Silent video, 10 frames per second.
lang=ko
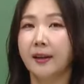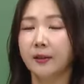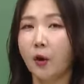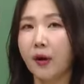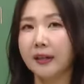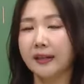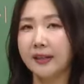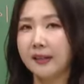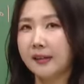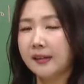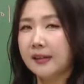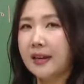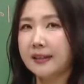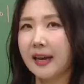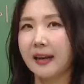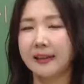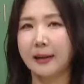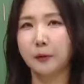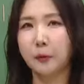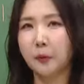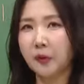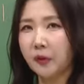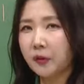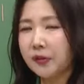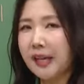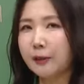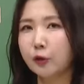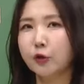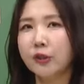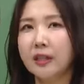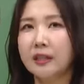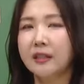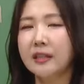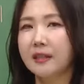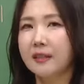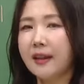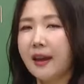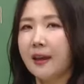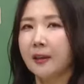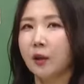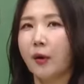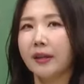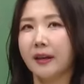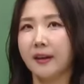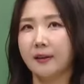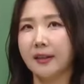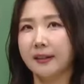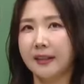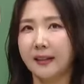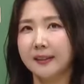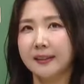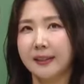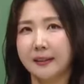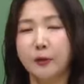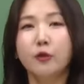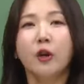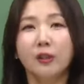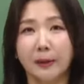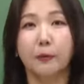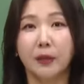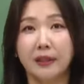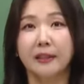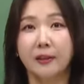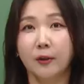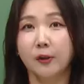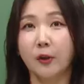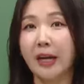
너와 나 사이에 사, 다수 어떤 상충된 이득이 있는데 너와 나가 이렇게 탁 균형을 잡고 있다는 거죠.